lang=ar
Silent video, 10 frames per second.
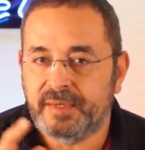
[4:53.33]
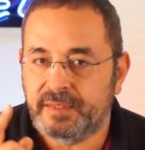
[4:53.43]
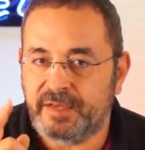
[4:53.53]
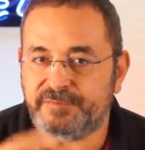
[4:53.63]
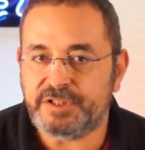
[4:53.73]

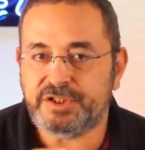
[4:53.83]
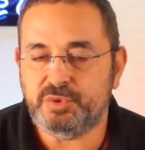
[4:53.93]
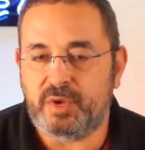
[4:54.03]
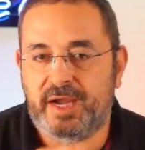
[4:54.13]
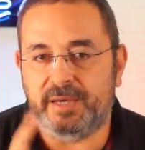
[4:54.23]
نفس
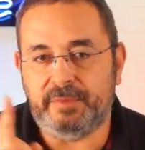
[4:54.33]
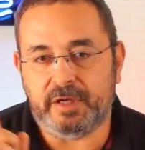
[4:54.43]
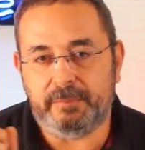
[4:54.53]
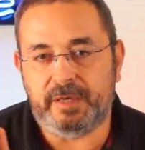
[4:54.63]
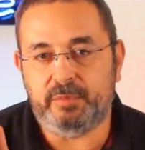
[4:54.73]
السؤال من
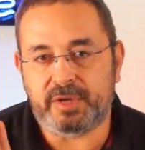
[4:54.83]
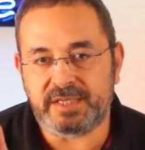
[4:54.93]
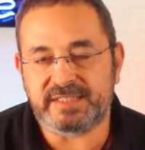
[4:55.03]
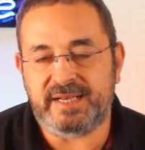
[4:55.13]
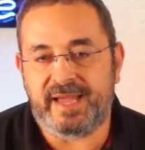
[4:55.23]
قبل
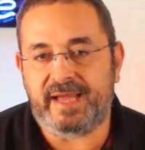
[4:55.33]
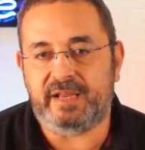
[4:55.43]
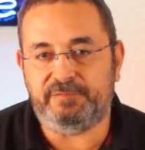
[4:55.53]
مراسل العالم